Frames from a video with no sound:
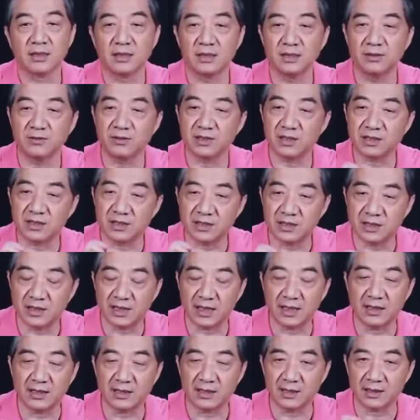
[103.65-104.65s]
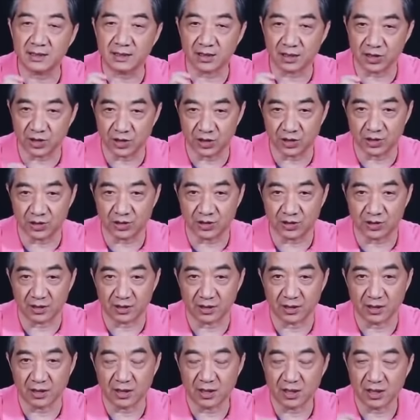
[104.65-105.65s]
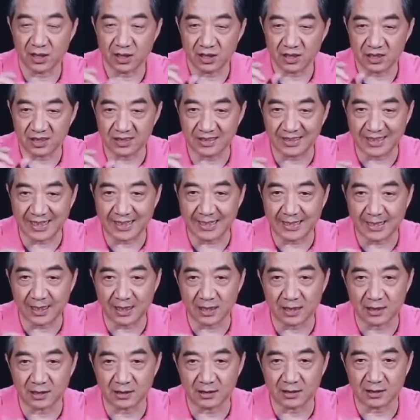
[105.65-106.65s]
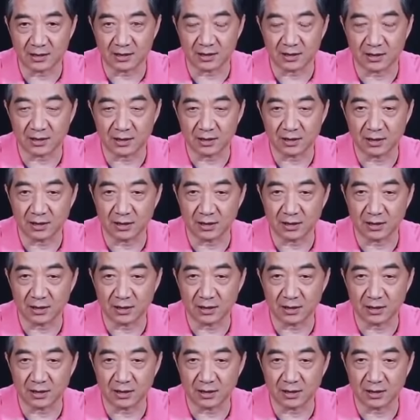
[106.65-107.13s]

因为潜艇的壳体是耐压壳体，